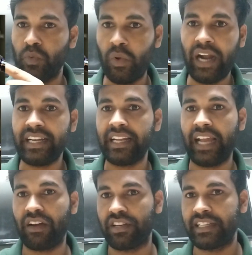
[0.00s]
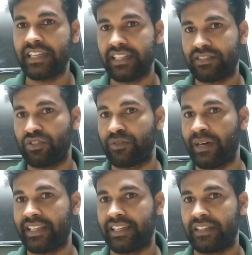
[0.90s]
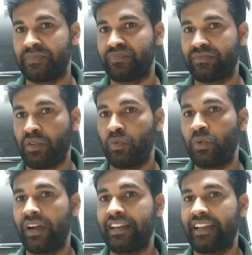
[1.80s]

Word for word: উগান্ডার নাগরিকের থুতমা দেখেন উগান্ডা